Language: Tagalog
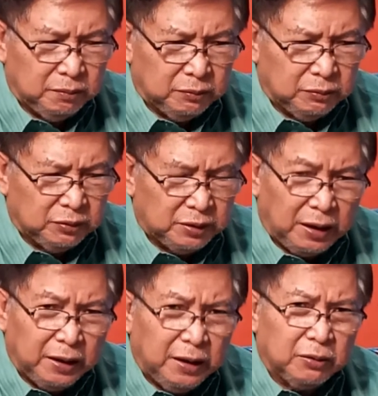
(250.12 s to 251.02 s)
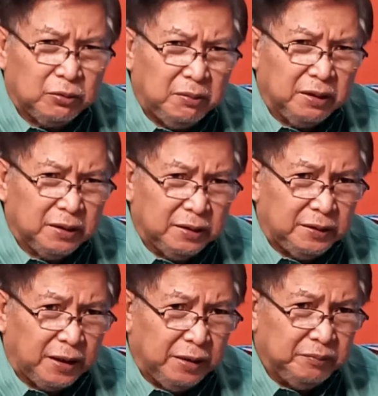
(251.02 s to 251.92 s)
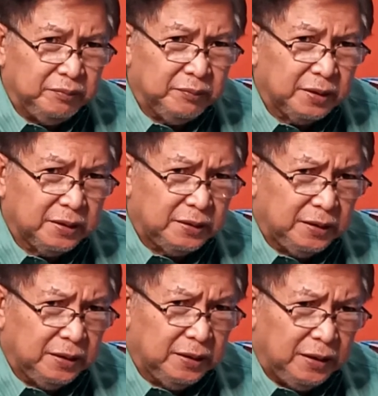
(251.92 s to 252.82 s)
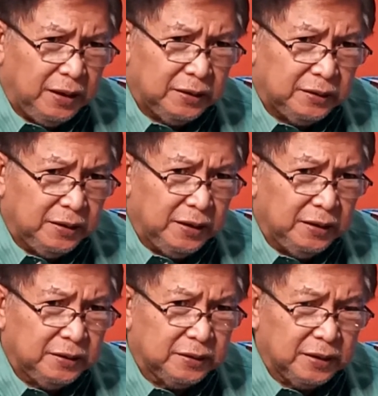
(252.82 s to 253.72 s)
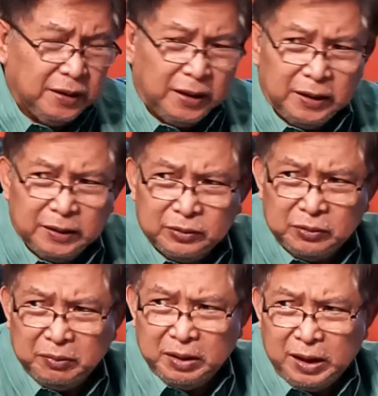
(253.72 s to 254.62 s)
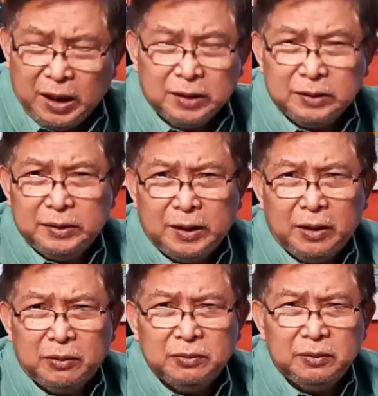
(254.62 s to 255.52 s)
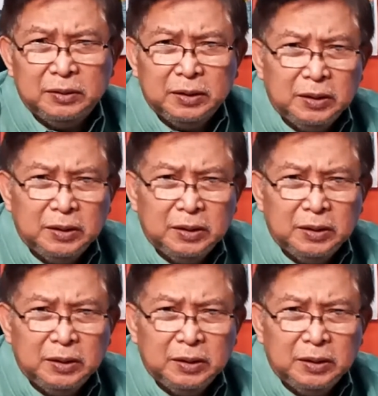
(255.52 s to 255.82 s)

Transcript: Usahan ako magdadrive kasi last days, gaya to, may lockdown,